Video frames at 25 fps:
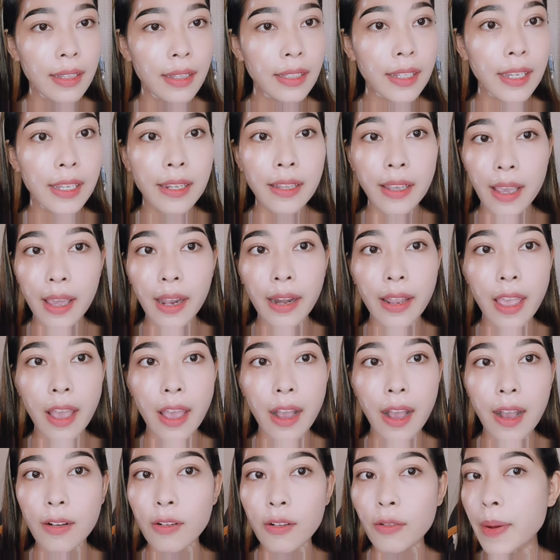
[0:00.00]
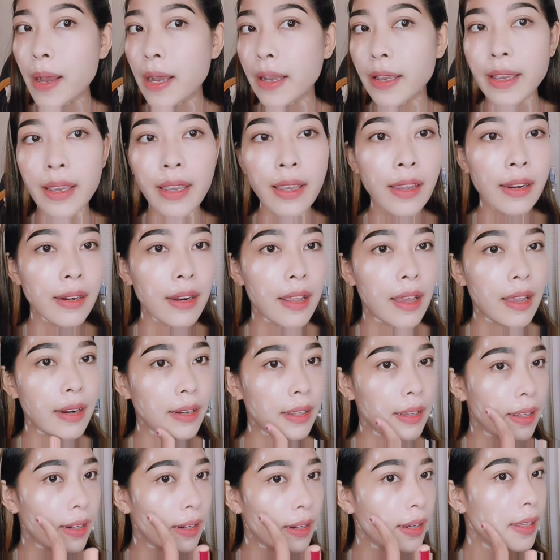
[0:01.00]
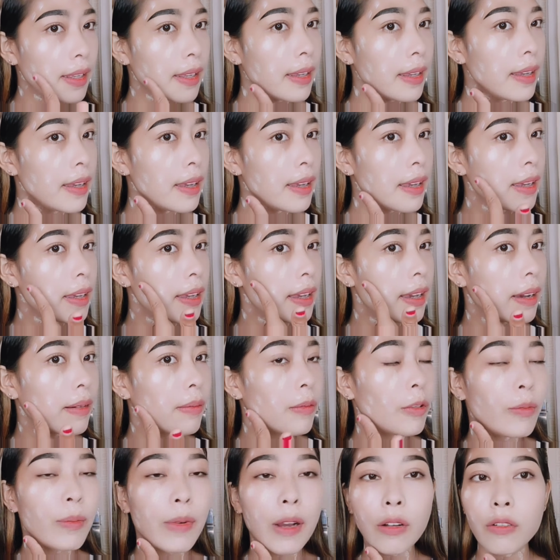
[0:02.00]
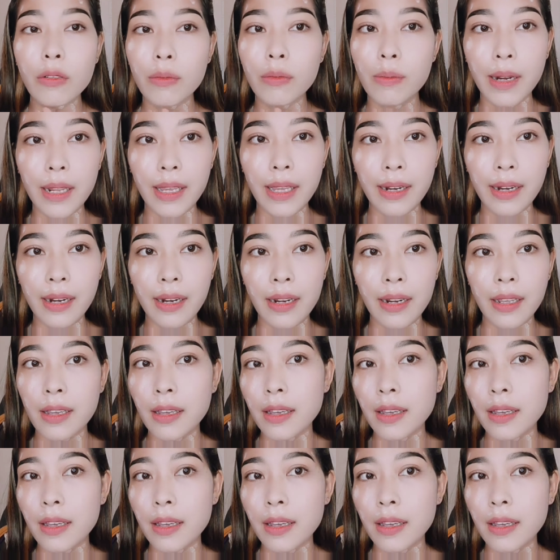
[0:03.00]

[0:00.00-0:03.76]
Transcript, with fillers: skincare yang aku pakai dan ini yang belum aku blend